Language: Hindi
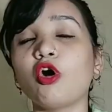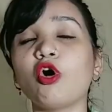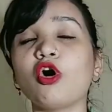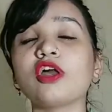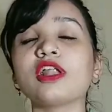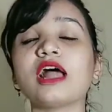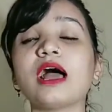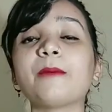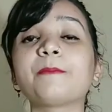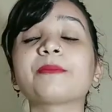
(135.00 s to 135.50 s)

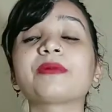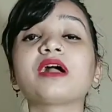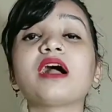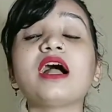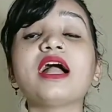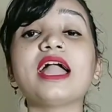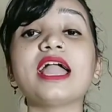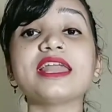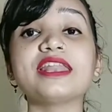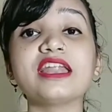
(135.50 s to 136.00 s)
और
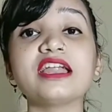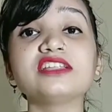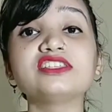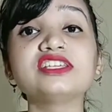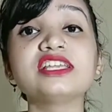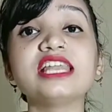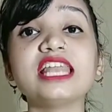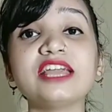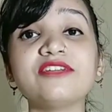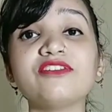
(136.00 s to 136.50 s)
आपका
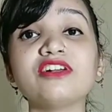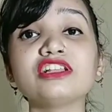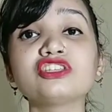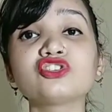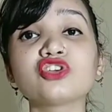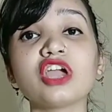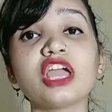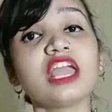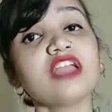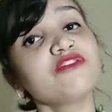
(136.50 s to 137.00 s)
एनर्जी लेवल
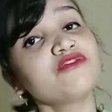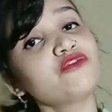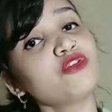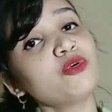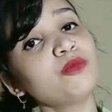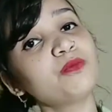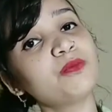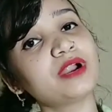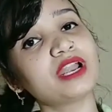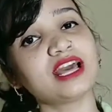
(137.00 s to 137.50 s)
जो है
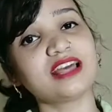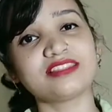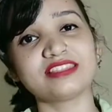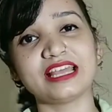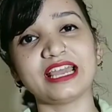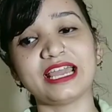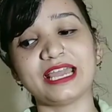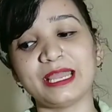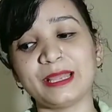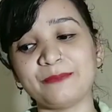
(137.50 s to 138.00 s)
वो
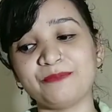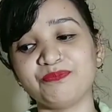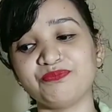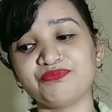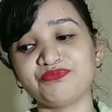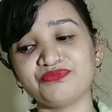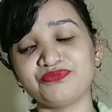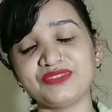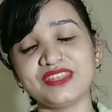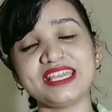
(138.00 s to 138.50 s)
बढ़ाता है
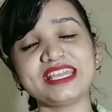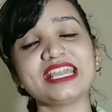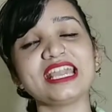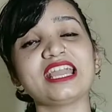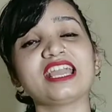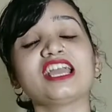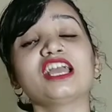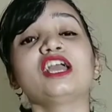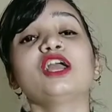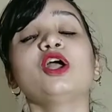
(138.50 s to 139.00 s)
ठीक
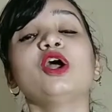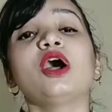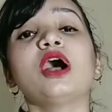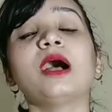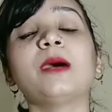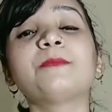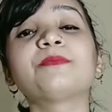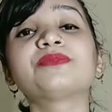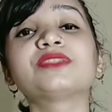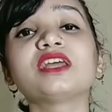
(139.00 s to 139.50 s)
है
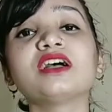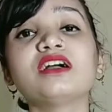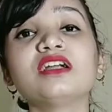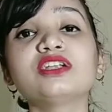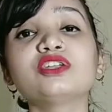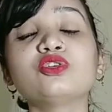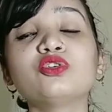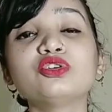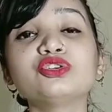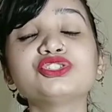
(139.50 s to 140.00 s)
अब
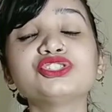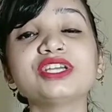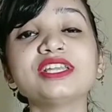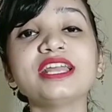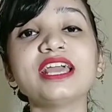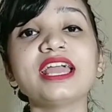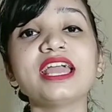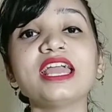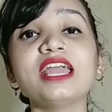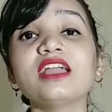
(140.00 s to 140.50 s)
थर्ड
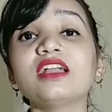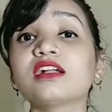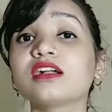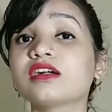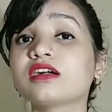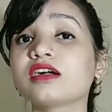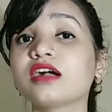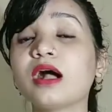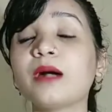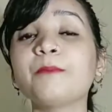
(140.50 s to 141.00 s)
क्वेश्चन है
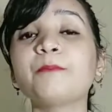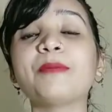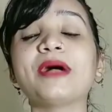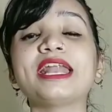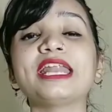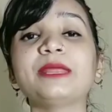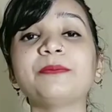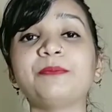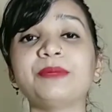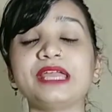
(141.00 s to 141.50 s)
कब
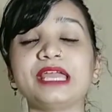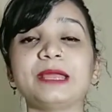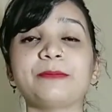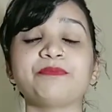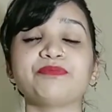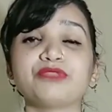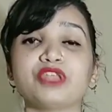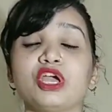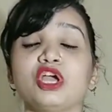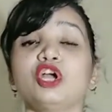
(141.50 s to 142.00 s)
पानी पिए
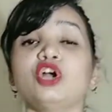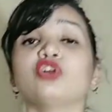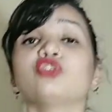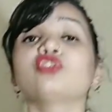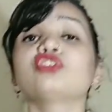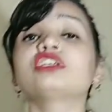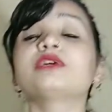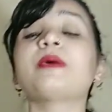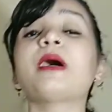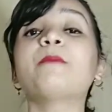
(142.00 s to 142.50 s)

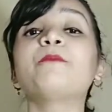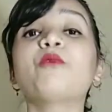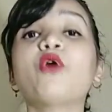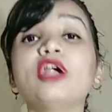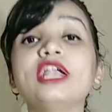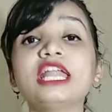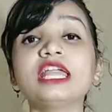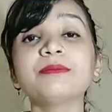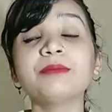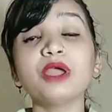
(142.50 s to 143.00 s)
तो जब आप
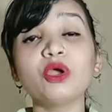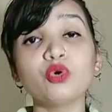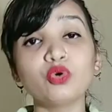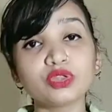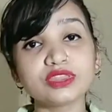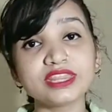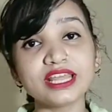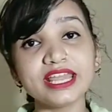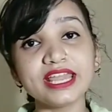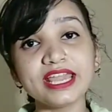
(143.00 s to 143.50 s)
मॉर्निंग में
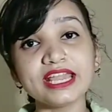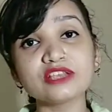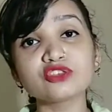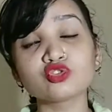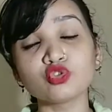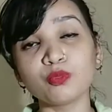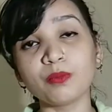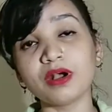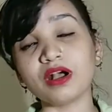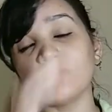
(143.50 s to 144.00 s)
उठते हैं
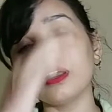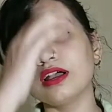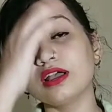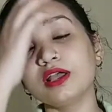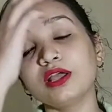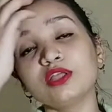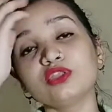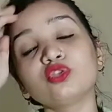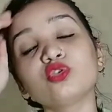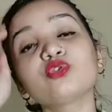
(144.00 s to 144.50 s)
सुबह
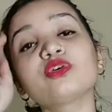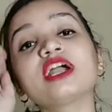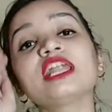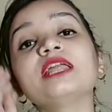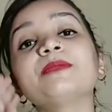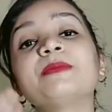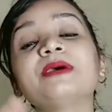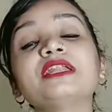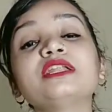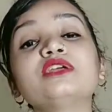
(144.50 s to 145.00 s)
तो
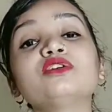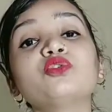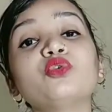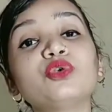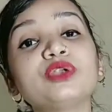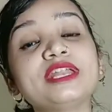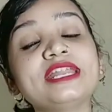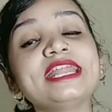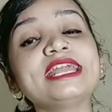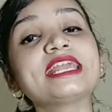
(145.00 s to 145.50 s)
करीबन
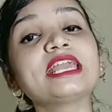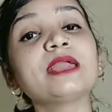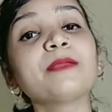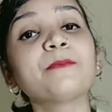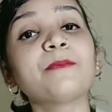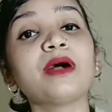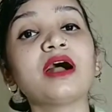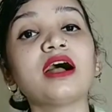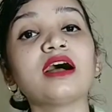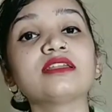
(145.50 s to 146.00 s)
उठने के
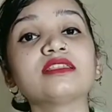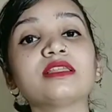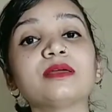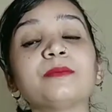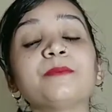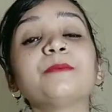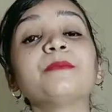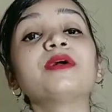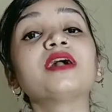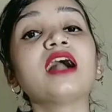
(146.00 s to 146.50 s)
बाद
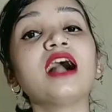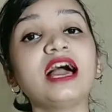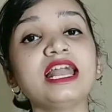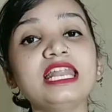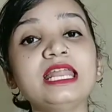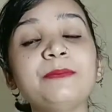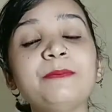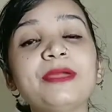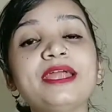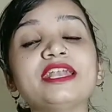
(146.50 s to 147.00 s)

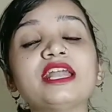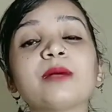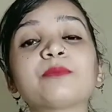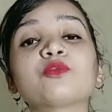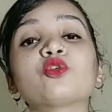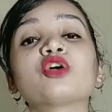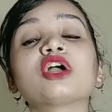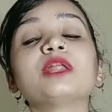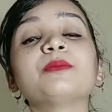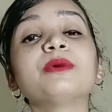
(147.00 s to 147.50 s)
खाली पेट
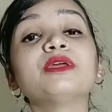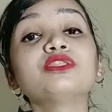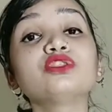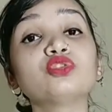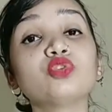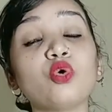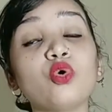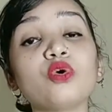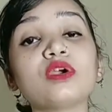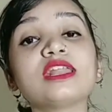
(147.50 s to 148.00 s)
आपको करीबन
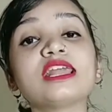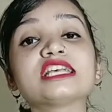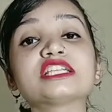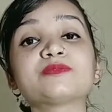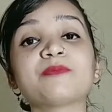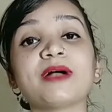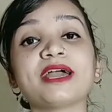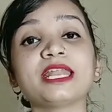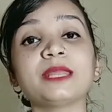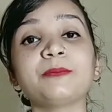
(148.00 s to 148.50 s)
दो
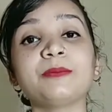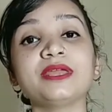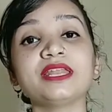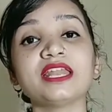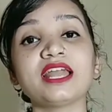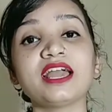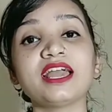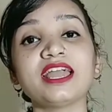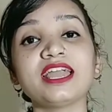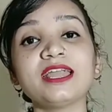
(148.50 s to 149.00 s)
ग्लास पानी
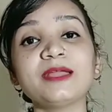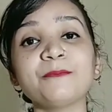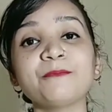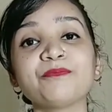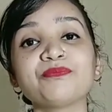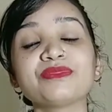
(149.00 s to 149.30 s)
पीना है